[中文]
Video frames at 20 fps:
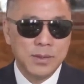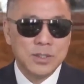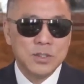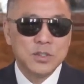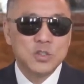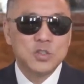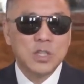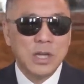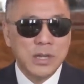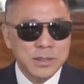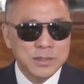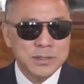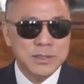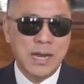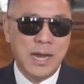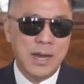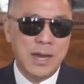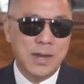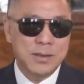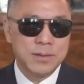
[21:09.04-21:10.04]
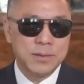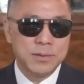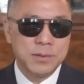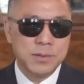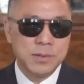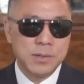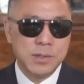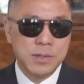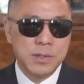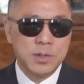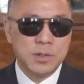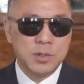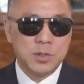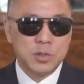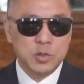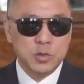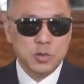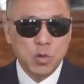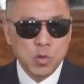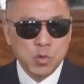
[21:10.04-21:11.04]
增加
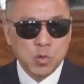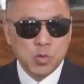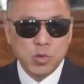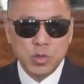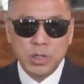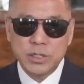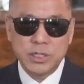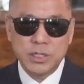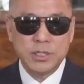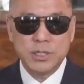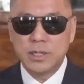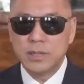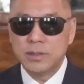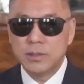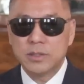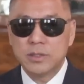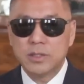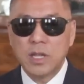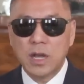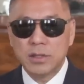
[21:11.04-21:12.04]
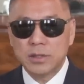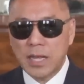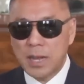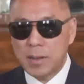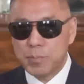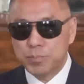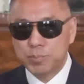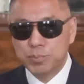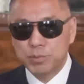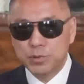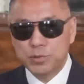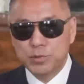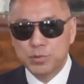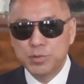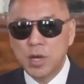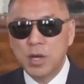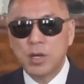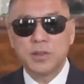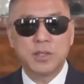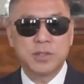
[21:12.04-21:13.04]
用过的人，当他不需
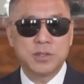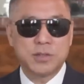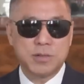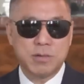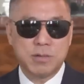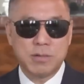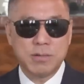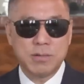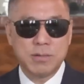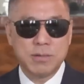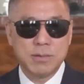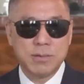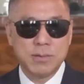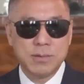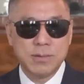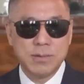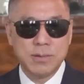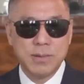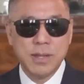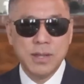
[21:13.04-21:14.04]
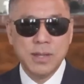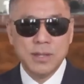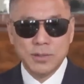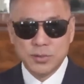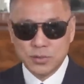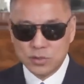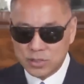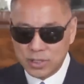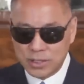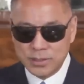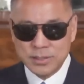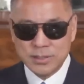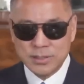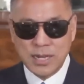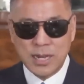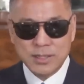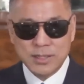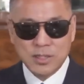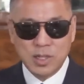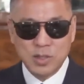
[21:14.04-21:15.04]
要的时候，增
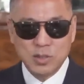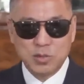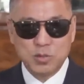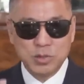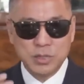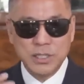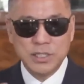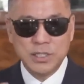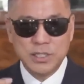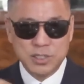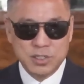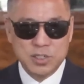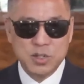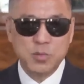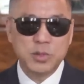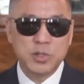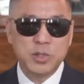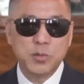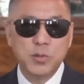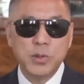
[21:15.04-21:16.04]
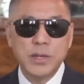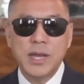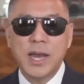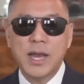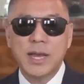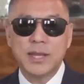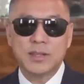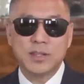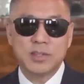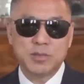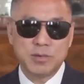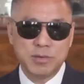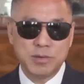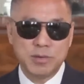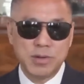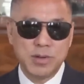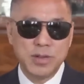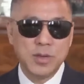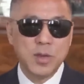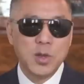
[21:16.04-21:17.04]
加当觉得你是我的危害的时候，
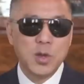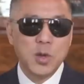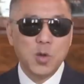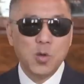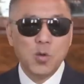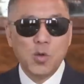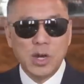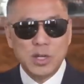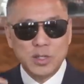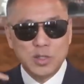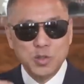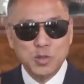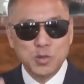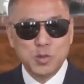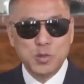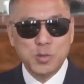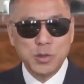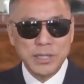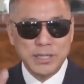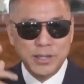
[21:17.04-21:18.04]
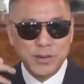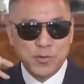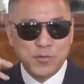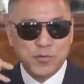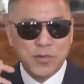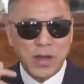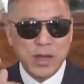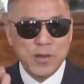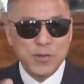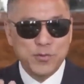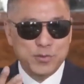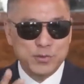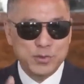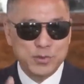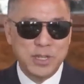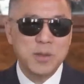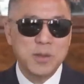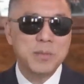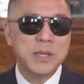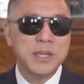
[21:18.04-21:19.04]
我就会以反腐
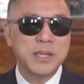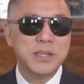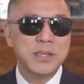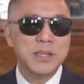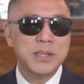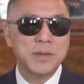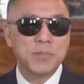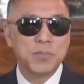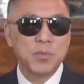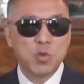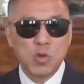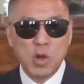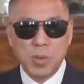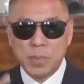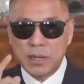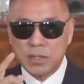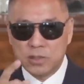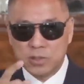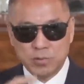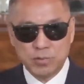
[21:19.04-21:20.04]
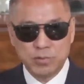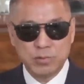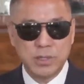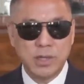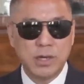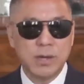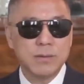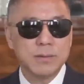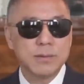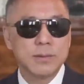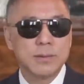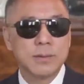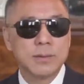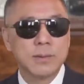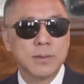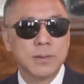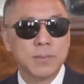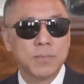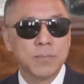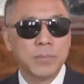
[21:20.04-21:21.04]
的名义，我把你除掉。
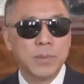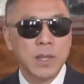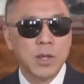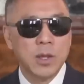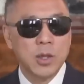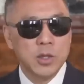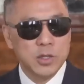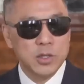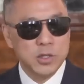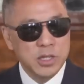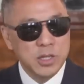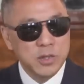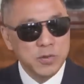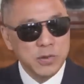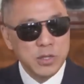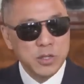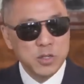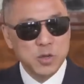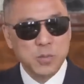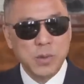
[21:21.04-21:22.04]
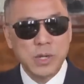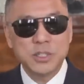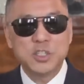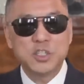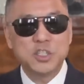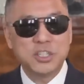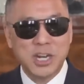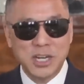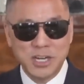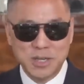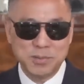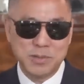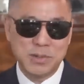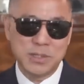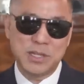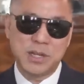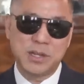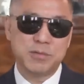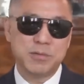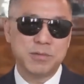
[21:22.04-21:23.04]
因为有王岐山和
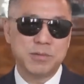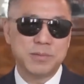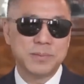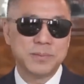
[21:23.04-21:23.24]
孟建柱，